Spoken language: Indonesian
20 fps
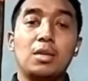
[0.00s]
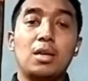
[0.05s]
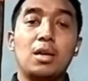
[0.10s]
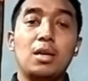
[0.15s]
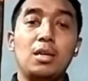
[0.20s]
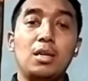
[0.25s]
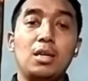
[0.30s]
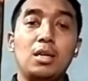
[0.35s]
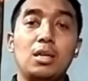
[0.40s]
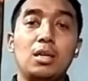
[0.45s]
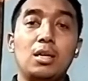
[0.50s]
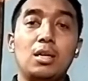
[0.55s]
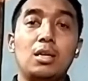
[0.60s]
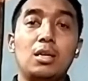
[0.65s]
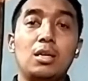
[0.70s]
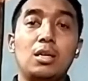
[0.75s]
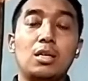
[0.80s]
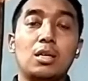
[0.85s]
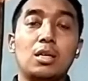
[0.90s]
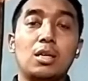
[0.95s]
Sementara ini
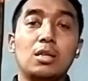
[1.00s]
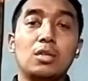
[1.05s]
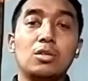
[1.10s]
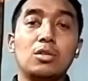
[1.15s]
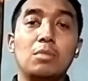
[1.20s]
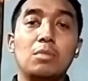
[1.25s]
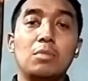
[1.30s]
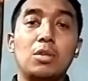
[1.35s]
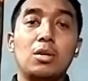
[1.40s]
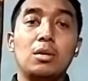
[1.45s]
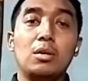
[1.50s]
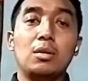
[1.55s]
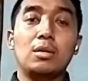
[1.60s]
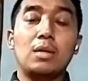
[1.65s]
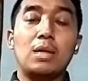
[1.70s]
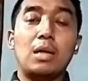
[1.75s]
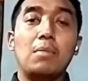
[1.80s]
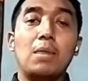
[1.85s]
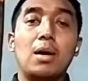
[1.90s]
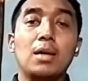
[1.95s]
uh, kita juga
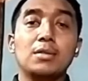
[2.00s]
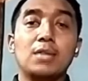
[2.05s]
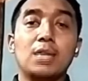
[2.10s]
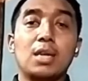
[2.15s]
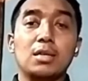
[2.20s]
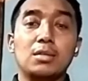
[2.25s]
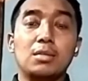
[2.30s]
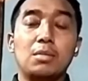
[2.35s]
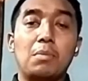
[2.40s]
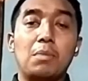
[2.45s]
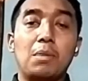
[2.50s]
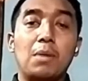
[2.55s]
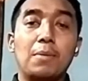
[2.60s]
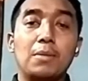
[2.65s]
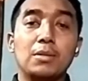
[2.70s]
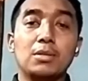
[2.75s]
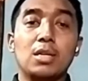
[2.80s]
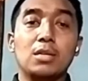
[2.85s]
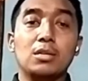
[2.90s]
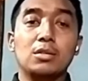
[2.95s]
melakukan tambahan saksi
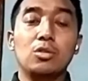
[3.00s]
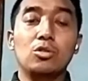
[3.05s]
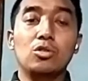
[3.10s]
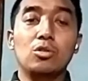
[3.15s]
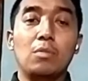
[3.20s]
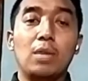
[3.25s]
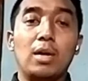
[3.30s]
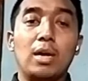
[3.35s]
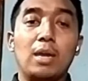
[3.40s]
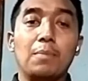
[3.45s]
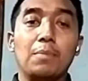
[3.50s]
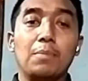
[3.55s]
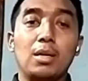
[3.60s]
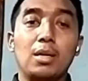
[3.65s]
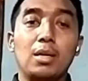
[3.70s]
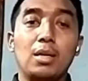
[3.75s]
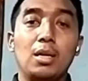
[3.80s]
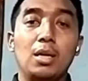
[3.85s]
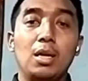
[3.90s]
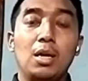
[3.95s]
beberapa saksi untuk
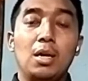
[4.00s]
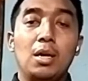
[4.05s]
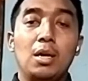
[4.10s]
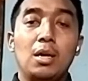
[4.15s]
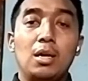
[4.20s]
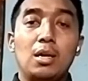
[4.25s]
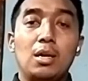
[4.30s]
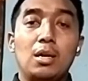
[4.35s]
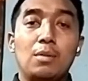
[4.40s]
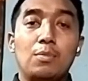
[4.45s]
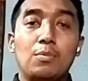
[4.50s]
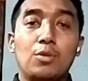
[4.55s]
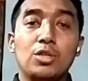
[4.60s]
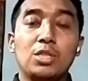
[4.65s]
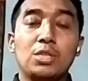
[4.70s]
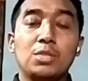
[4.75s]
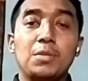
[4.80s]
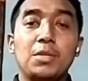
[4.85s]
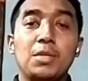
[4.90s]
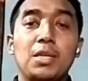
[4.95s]
melengkapi
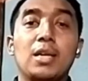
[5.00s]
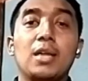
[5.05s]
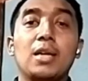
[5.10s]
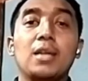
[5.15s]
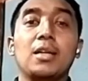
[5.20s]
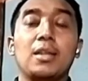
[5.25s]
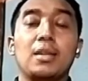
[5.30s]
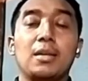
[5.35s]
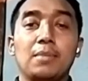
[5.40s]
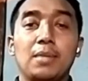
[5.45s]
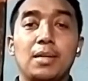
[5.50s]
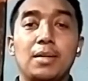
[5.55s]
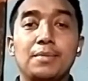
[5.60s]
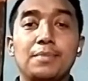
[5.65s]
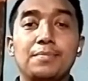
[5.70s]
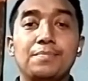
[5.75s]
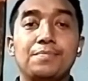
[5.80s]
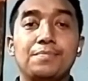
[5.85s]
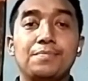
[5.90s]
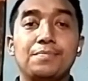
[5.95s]
uh, proses penyidikan kita.